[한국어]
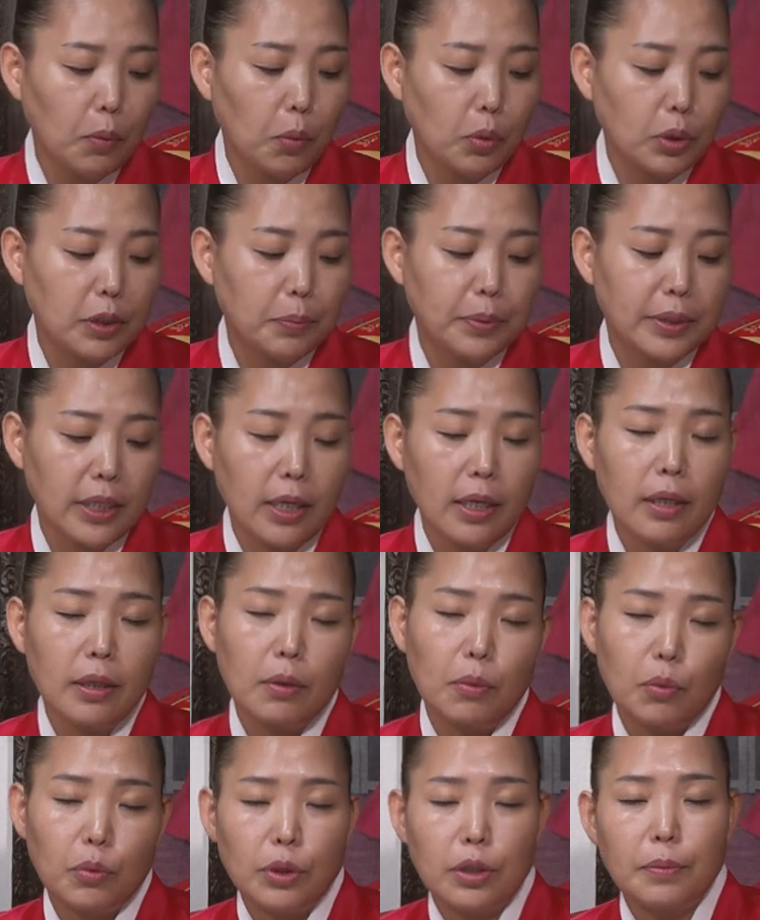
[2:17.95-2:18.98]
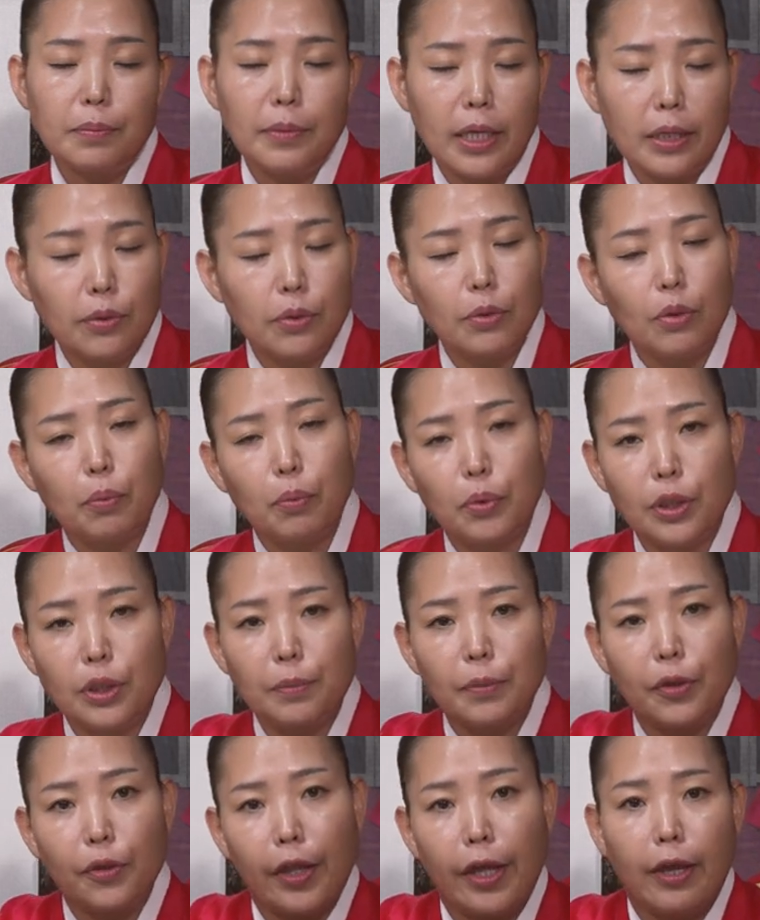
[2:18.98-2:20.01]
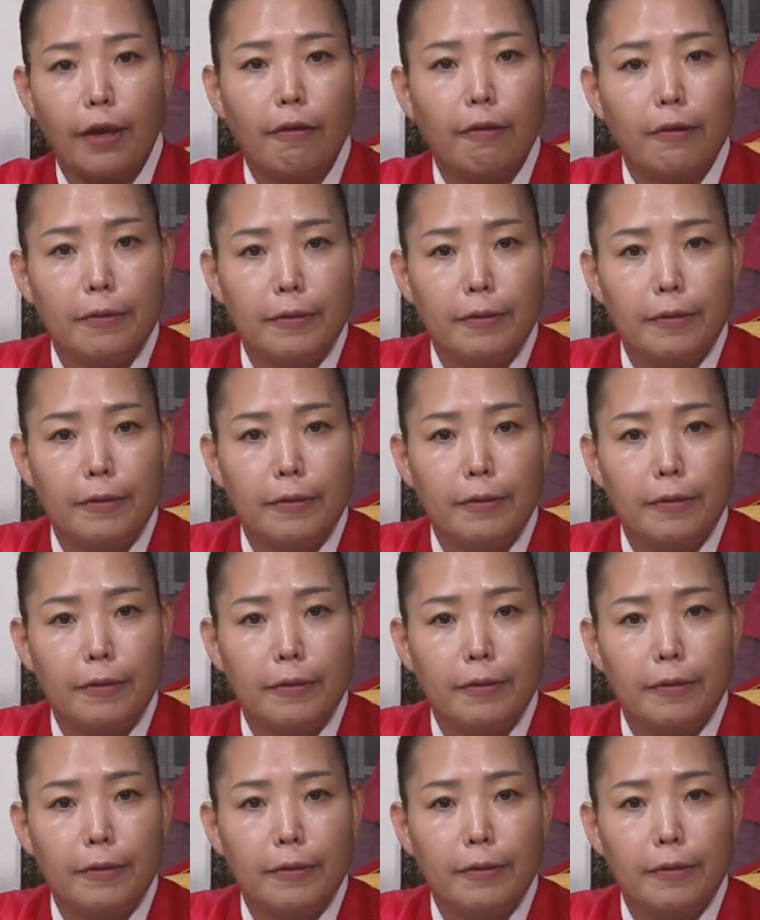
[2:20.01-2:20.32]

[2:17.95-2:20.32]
53, 54으로 보시면 돼요.